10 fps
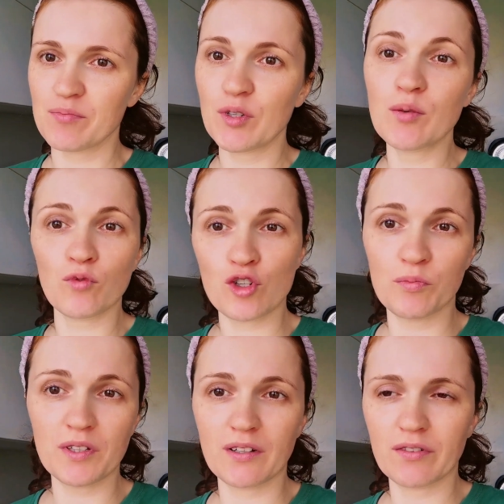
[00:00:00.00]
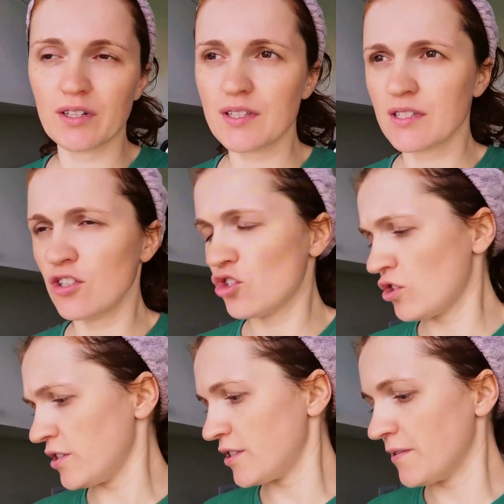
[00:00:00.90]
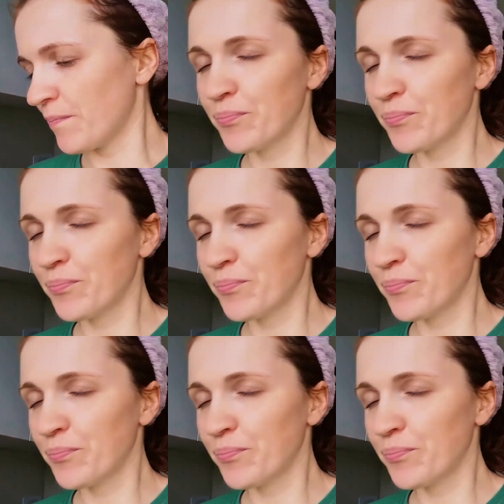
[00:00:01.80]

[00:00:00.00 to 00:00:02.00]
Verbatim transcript: Мы не можем договориться, не шелестеть.